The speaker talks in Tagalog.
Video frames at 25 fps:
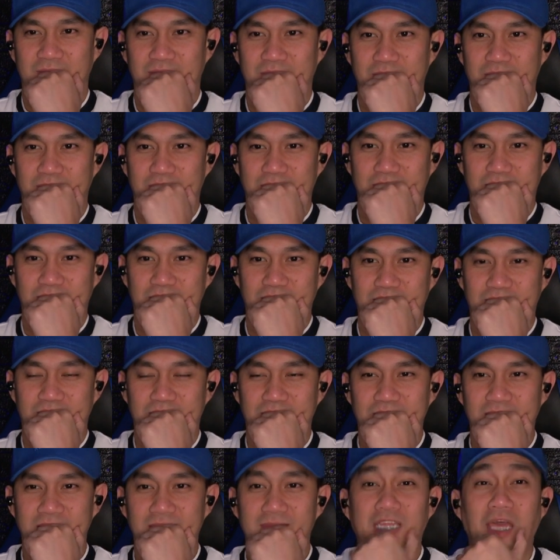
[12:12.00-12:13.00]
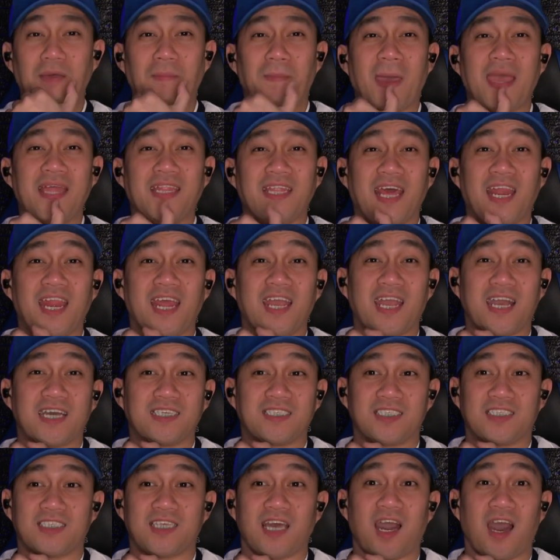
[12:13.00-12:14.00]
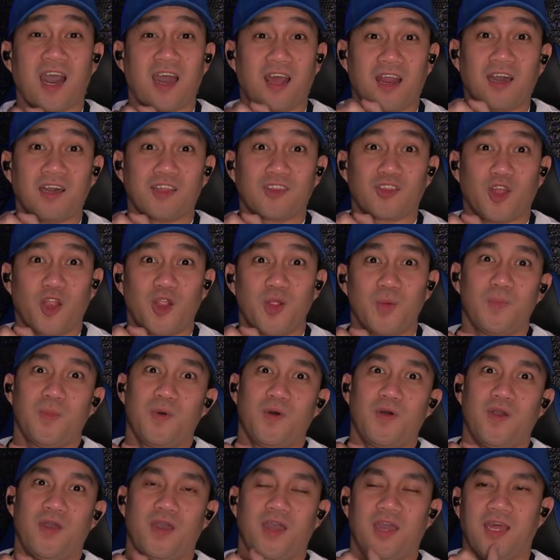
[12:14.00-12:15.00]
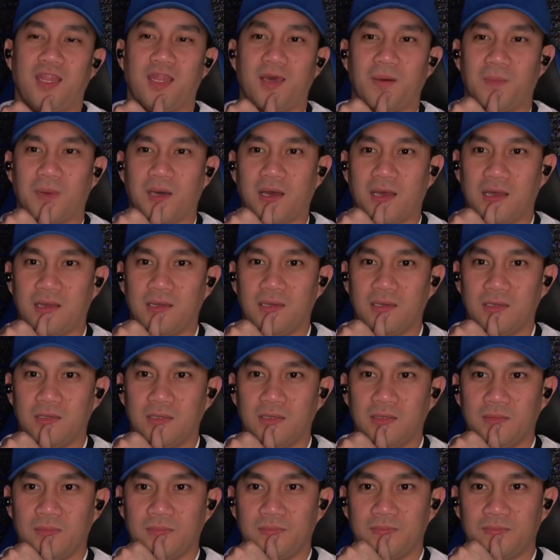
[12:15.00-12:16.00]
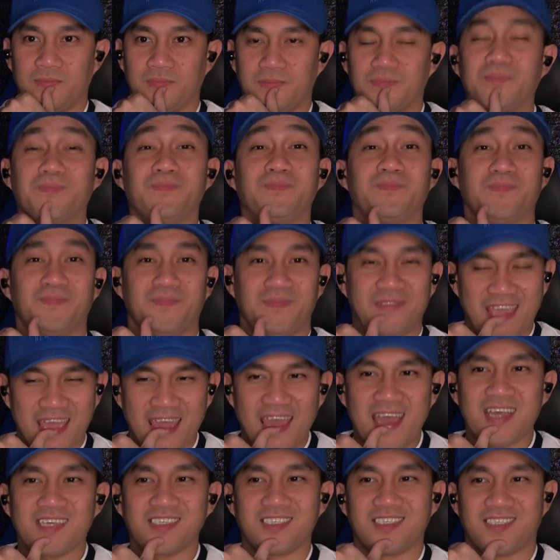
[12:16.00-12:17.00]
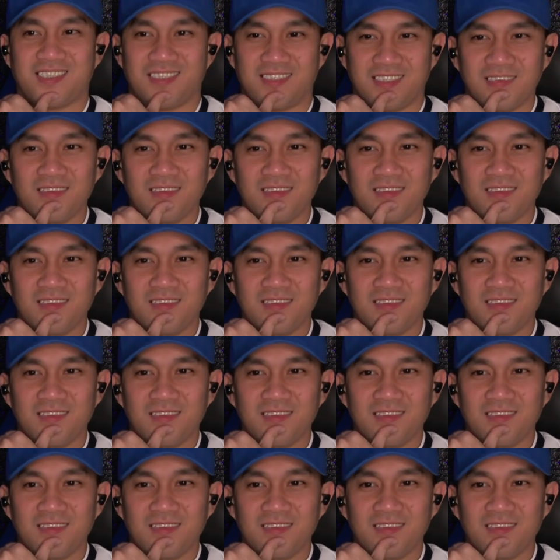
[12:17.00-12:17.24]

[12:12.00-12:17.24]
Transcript: iniisip ko ano depende rin kasi ako, sa character mo para eh, lumabas eh, diba? yung character mm, yes. ko